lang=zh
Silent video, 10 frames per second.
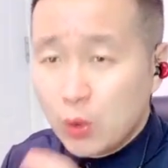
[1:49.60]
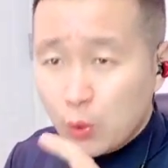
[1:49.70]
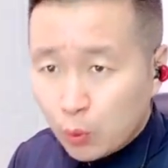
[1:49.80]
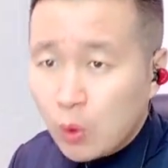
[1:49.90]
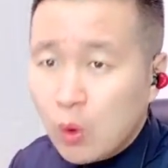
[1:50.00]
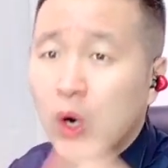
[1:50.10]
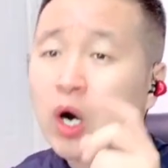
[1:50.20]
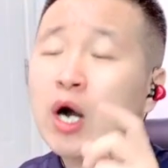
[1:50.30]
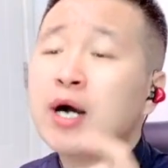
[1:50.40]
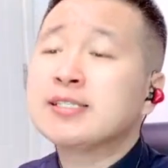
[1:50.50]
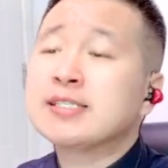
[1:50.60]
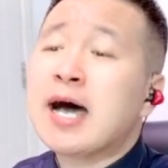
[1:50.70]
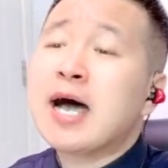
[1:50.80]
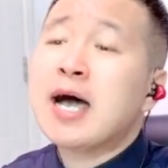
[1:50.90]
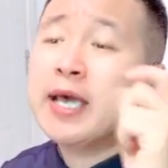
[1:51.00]
我
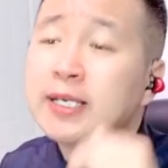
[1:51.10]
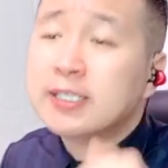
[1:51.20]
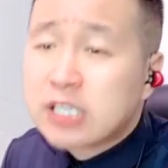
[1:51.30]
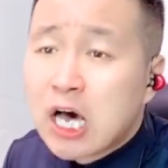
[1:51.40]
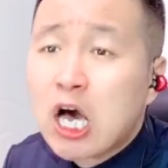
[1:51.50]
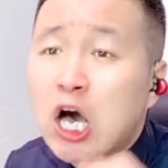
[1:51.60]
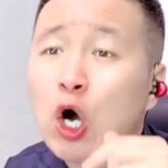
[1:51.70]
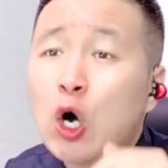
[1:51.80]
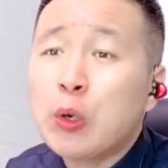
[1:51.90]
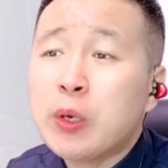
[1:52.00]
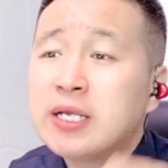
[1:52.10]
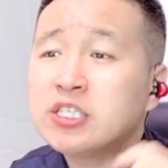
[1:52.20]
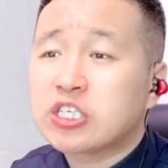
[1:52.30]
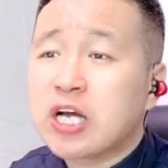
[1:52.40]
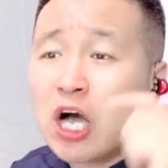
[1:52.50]
在草
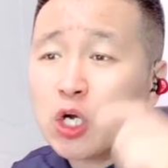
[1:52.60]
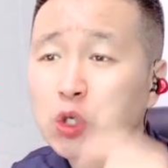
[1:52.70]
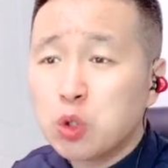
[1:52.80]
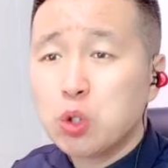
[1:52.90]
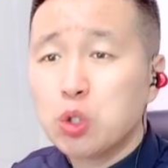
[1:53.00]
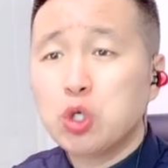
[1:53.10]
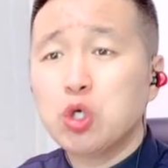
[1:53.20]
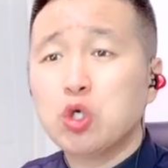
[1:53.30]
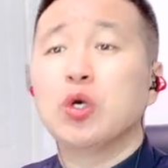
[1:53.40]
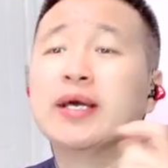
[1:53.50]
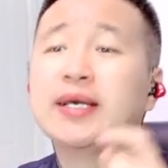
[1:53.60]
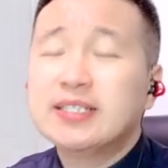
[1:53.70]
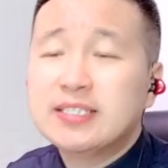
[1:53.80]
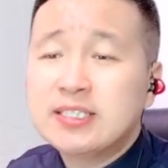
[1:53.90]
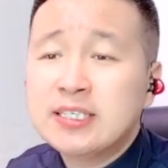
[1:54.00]
原上遇
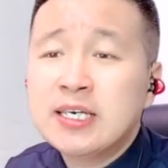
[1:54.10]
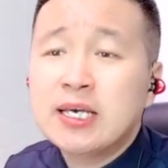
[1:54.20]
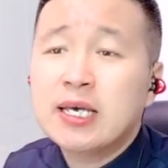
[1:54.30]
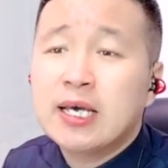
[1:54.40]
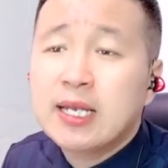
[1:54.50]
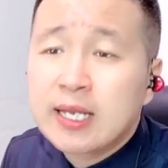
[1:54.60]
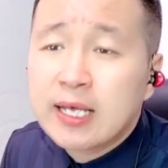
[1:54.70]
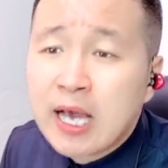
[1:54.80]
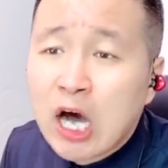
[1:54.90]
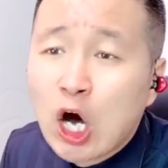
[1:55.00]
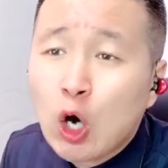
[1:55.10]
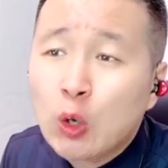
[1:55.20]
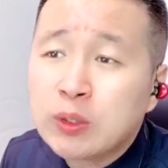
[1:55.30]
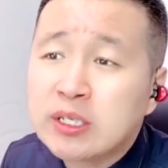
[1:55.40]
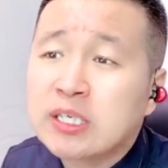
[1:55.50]
见
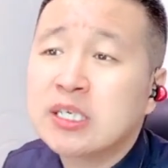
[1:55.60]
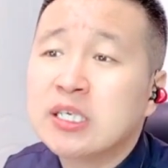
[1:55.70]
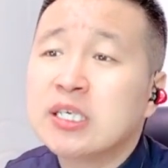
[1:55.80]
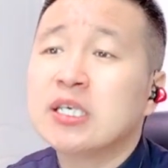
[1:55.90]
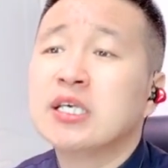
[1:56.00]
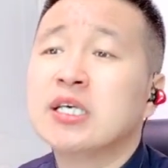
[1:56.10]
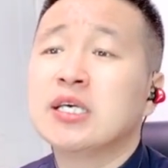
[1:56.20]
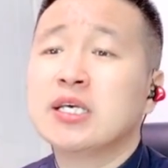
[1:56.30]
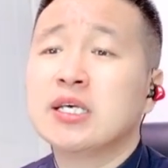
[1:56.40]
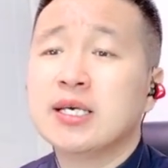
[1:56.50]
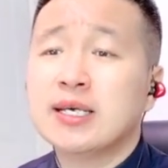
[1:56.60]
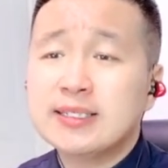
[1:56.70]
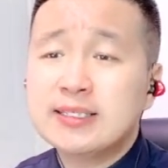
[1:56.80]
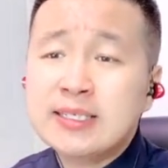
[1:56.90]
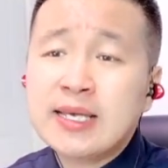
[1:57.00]
了你，
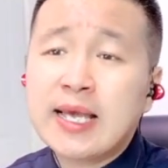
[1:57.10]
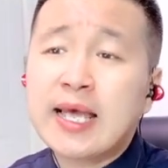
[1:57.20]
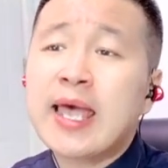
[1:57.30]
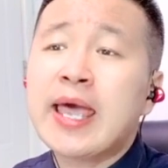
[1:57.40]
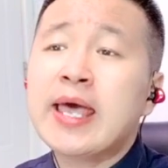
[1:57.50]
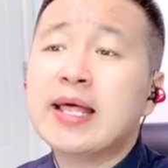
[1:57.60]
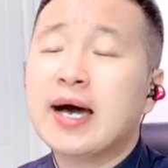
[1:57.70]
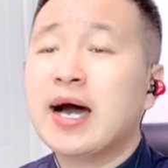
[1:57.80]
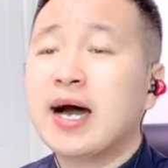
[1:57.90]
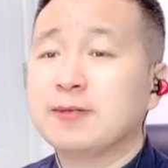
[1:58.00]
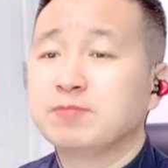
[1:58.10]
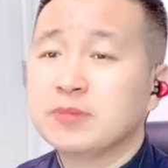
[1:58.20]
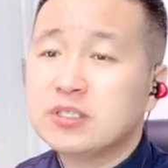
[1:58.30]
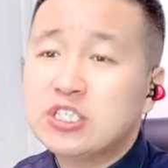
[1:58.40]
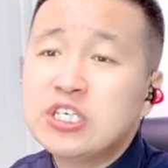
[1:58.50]
见哎啊，
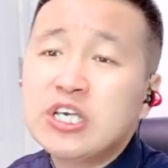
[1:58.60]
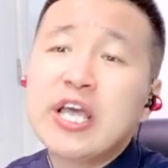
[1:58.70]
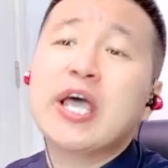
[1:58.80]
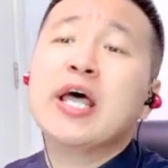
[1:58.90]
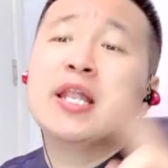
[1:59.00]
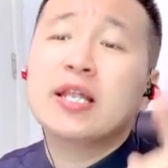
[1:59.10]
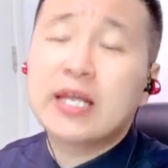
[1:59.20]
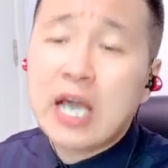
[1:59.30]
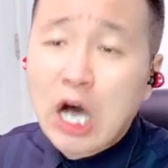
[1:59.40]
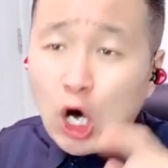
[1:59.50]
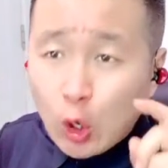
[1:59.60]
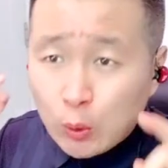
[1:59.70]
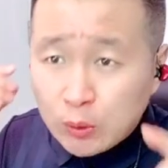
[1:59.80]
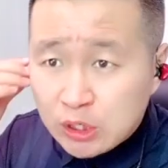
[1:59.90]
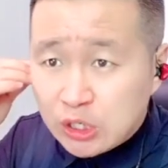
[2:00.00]
见
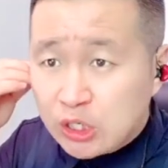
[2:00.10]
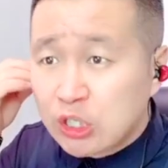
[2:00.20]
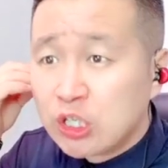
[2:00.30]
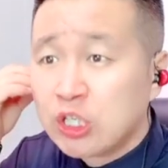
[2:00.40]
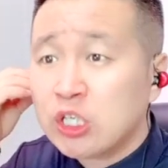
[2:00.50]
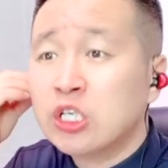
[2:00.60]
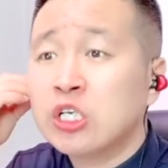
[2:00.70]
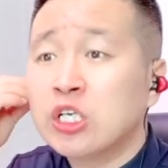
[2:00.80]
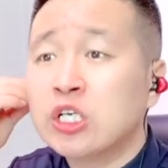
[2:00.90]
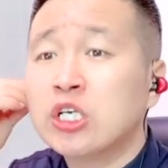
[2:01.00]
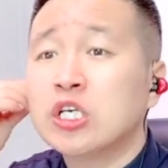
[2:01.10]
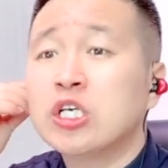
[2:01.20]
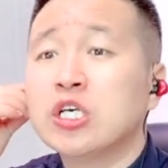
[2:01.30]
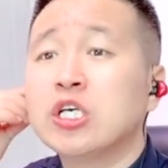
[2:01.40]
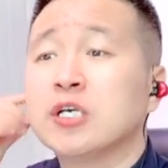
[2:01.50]
了
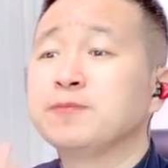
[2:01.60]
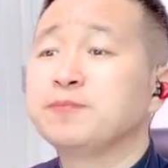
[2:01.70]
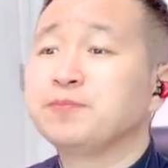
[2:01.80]
你。